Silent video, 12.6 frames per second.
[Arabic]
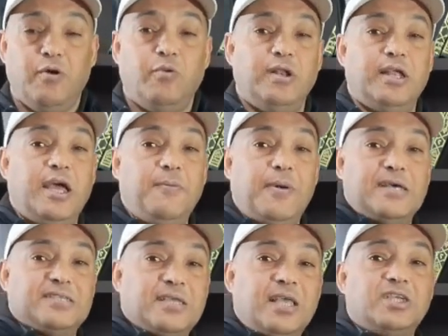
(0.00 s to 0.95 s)

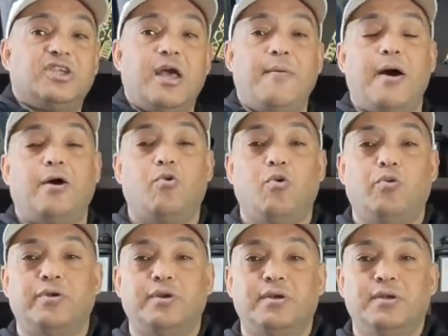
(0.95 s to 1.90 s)
الفاول لعبها زياش
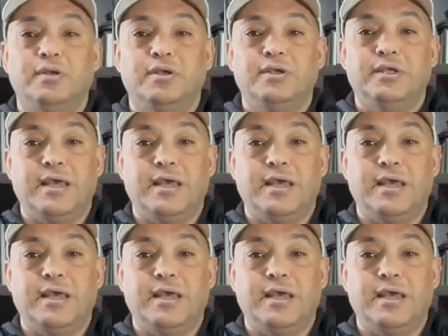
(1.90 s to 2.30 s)
جابها جول